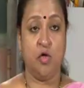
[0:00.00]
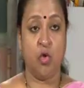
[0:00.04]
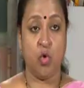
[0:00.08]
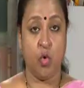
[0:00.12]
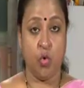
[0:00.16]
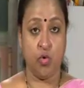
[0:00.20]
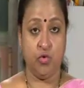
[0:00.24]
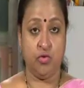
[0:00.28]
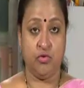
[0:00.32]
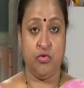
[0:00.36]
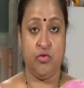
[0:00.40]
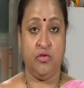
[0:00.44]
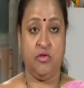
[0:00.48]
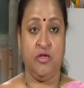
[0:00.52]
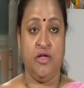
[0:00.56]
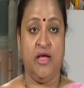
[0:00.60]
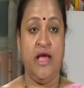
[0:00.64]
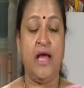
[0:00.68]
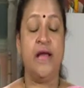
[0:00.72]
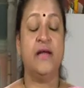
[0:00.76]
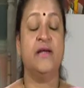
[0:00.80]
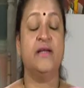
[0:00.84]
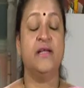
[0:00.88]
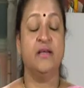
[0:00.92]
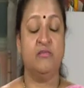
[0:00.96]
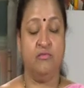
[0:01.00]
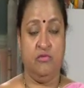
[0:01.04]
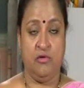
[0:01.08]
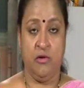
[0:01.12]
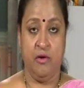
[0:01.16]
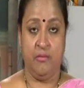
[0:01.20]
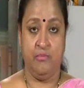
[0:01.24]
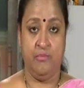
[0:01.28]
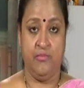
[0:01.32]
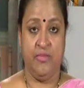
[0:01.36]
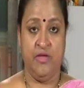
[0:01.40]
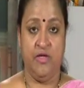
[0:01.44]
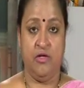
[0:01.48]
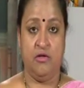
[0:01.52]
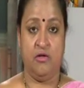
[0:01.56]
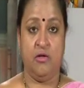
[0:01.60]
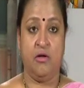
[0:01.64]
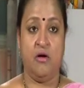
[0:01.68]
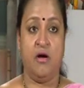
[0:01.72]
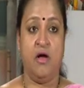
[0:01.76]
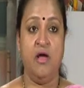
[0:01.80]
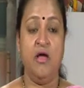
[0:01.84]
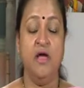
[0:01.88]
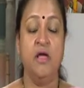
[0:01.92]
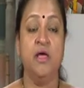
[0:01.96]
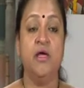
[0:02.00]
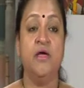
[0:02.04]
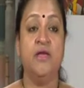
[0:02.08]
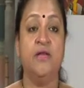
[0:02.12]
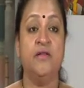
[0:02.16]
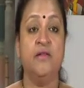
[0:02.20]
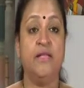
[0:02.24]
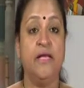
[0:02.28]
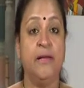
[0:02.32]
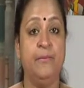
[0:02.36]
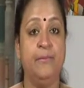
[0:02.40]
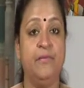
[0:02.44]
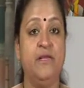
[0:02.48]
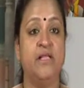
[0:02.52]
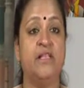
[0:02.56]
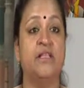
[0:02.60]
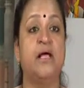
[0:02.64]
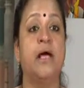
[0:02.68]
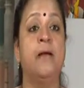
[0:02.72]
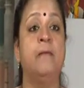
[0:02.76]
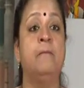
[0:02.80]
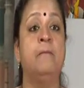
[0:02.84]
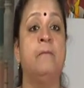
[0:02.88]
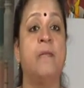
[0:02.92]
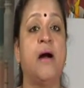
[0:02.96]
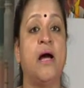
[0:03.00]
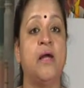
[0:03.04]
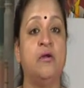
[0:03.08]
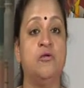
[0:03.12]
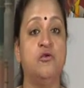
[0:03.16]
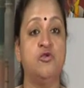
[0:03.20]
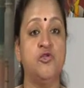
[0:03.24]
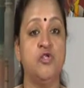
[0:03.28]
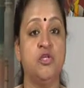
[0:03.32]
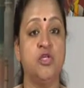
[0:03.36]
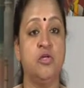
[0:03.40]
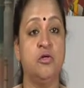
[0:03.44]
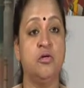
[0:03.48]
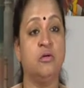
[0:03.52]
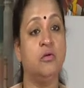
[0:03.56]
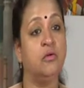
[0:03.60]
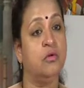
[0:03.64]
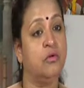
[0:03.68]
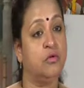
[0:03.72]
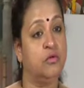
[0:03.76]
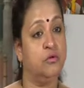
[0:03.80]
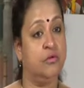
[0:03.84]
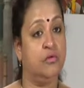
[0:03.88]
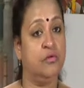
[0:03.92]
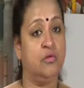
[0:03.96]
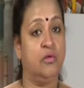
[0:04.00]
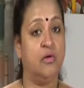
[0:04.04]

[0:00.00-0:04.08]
গ্রোথ অ্যান্ড ডেভেলপমেন্ট হয় তেমনি তার মানসিক গ্রোথ